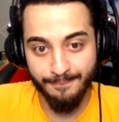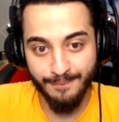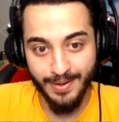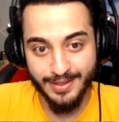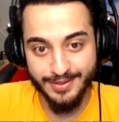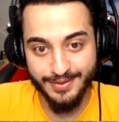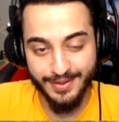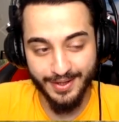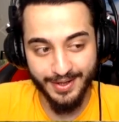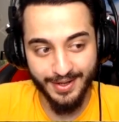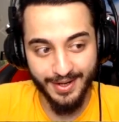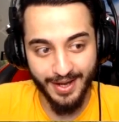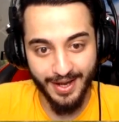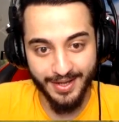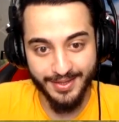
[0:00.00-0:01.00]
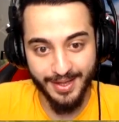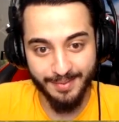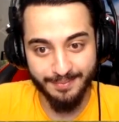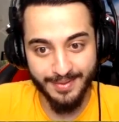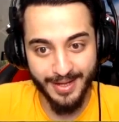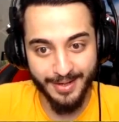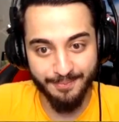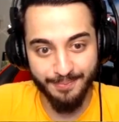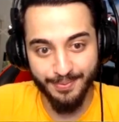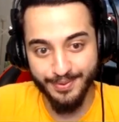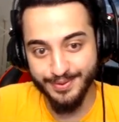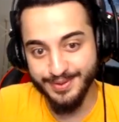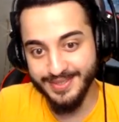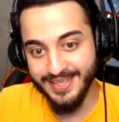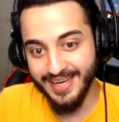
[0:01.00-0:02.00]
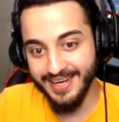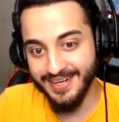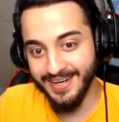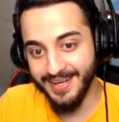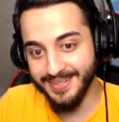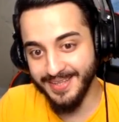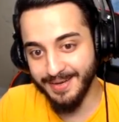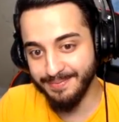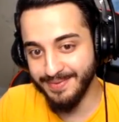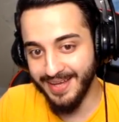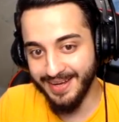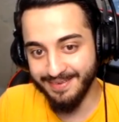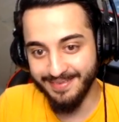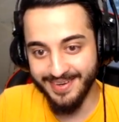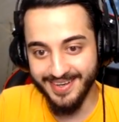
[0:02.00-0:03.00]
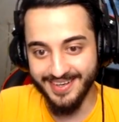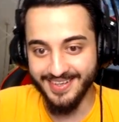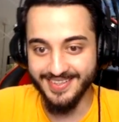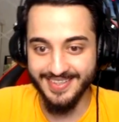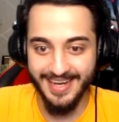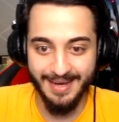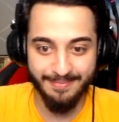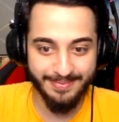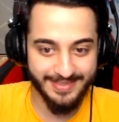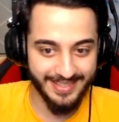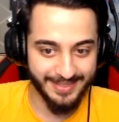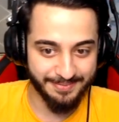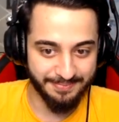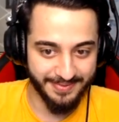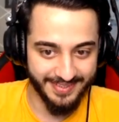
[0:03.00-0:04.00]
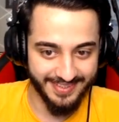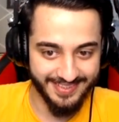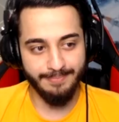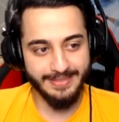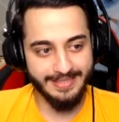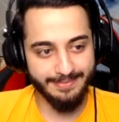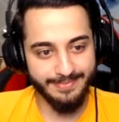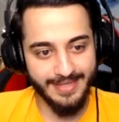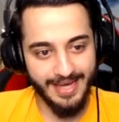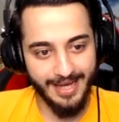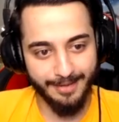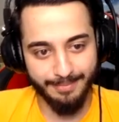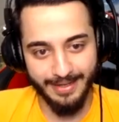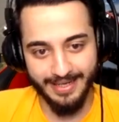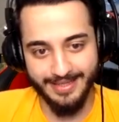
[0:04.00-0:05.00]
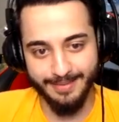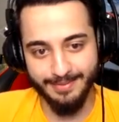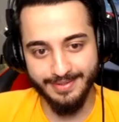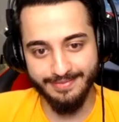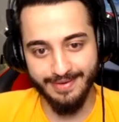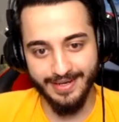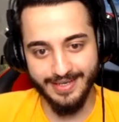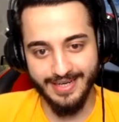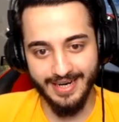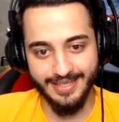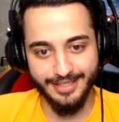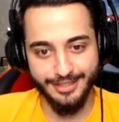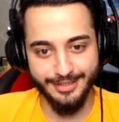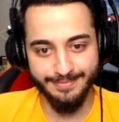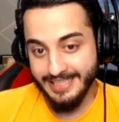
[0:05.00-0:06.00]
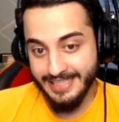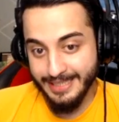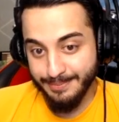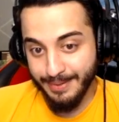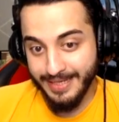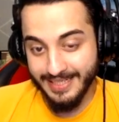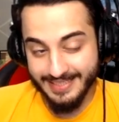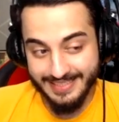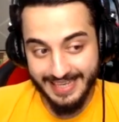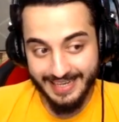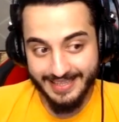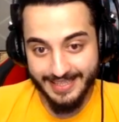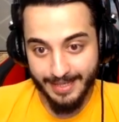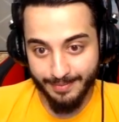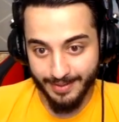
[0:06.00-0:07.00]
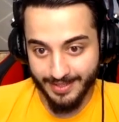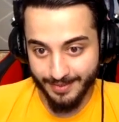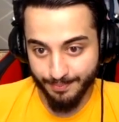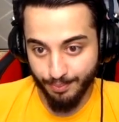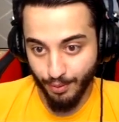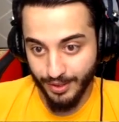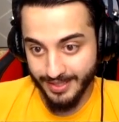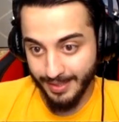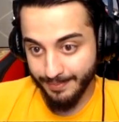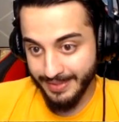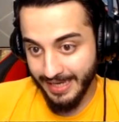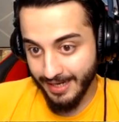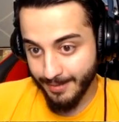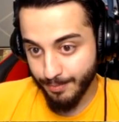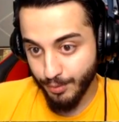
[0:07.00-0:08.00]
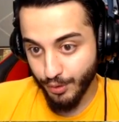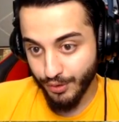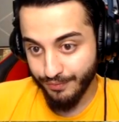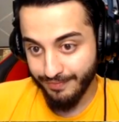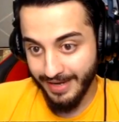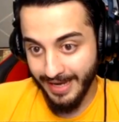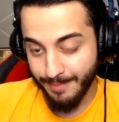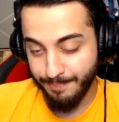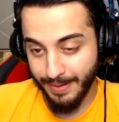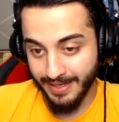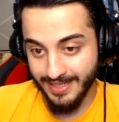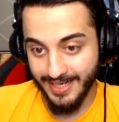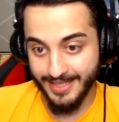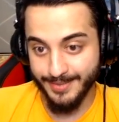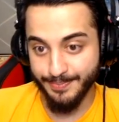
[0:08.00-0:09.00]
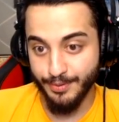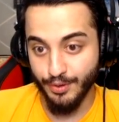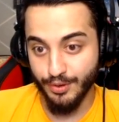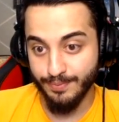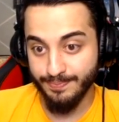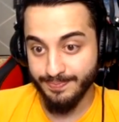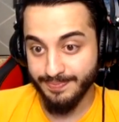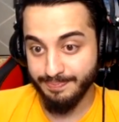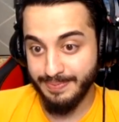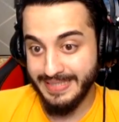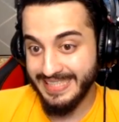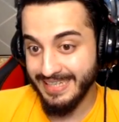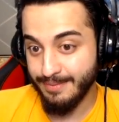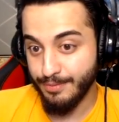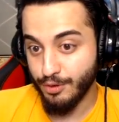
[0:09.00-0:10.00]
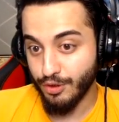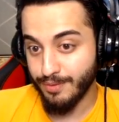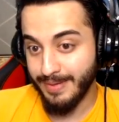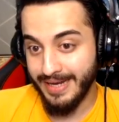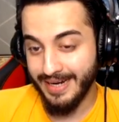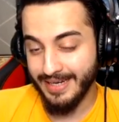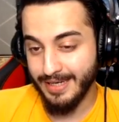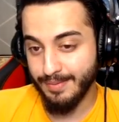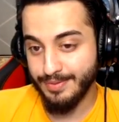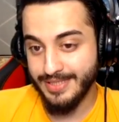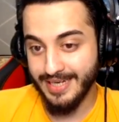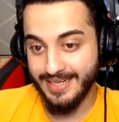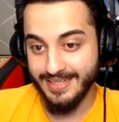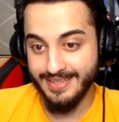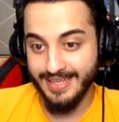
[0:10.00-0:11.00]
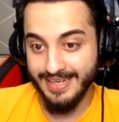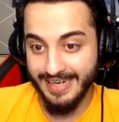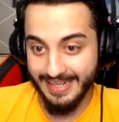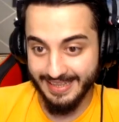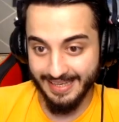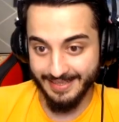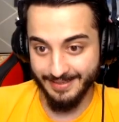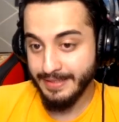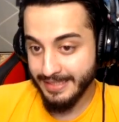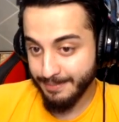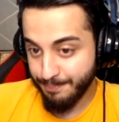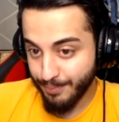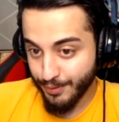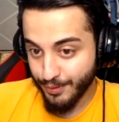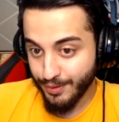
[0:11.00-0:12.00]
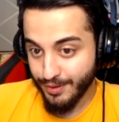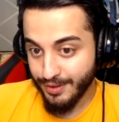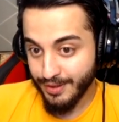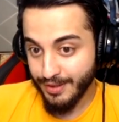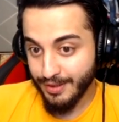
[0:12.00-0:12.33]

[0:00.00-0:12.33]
Maskaralı adamlar, buz diyarlı adamlar mı? Ne yapacağız biz? Bizim de arbaletimiz var kardeşim. Şimdi bakın tekniğe bakın. Bu adamı yakmıyorum veya patlatmıyorum. Bitirmiyorum herhangi bir şekilde. Neden? Şimdi bu